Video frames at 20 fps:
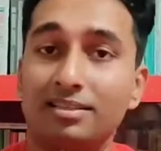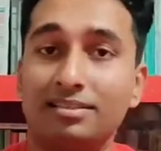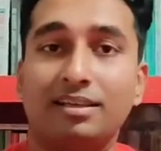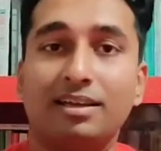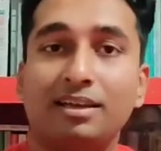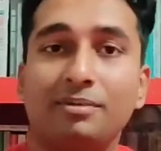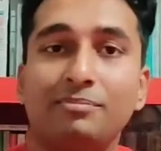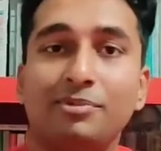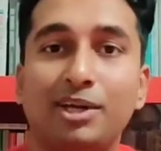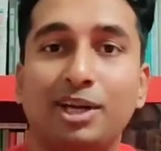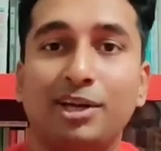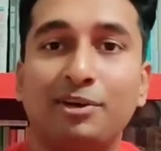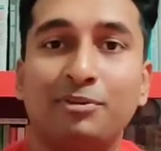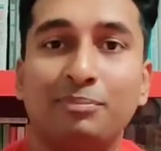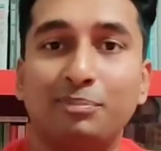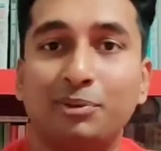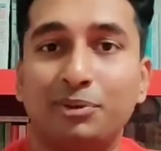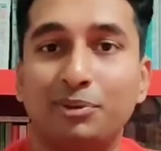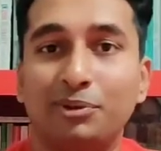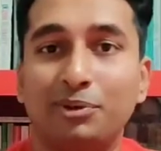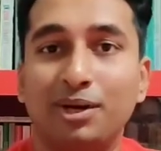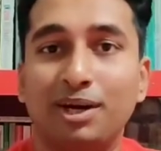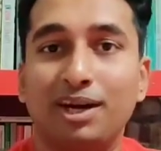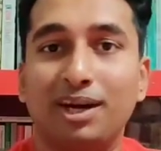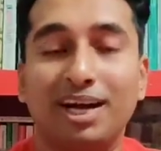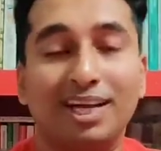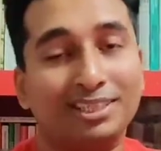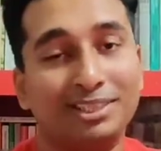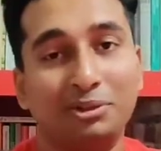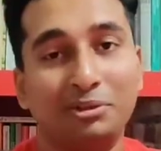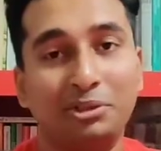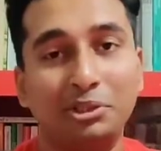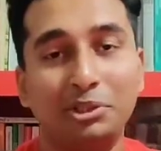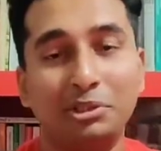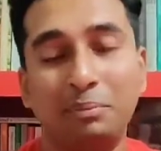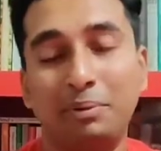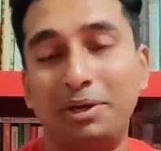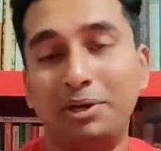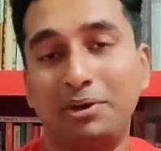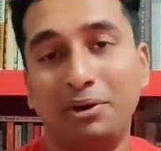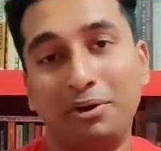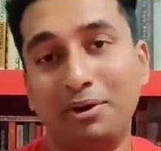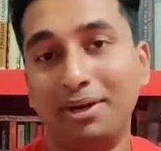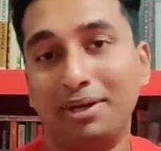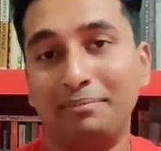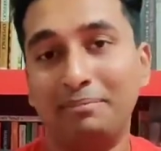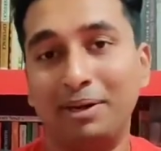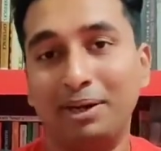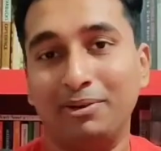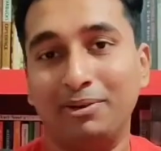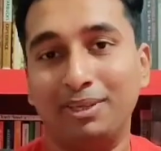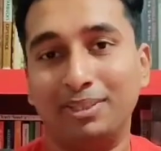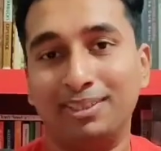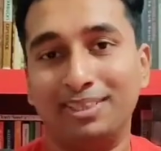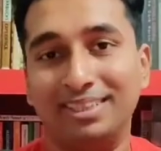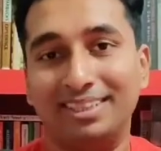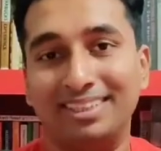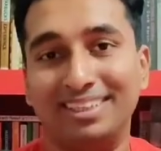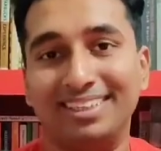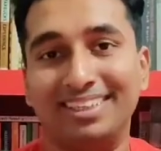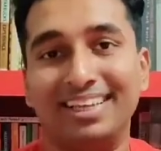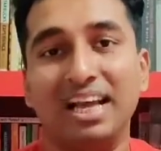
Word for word: আসসালামু আলাইকুম বন্ধুরা আশা করি সবাই অনেক ভালো আছেন